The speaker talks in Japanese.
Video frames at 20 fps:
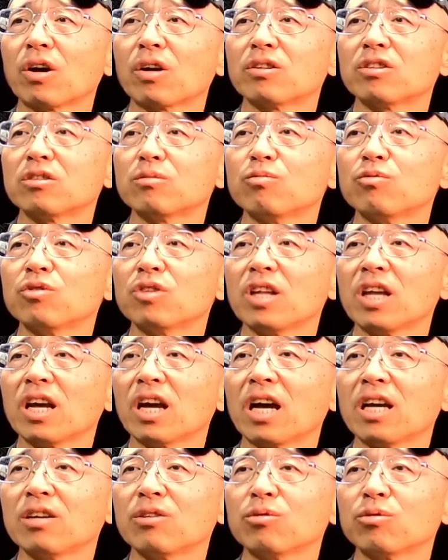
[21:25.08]
自分で
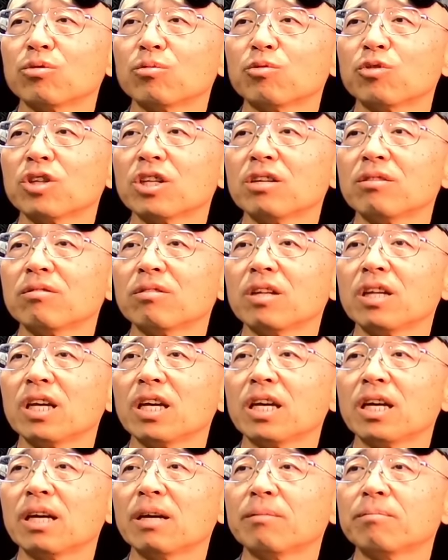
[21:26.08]
入ろうと思ってるん
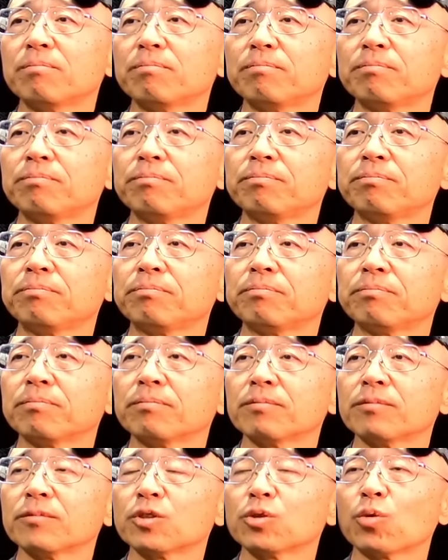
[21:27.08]
で
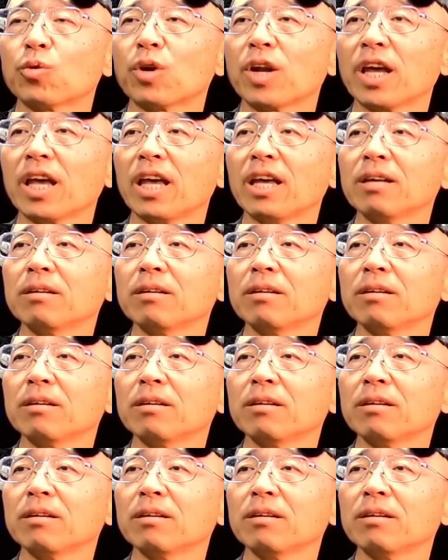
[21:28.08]
そこら辺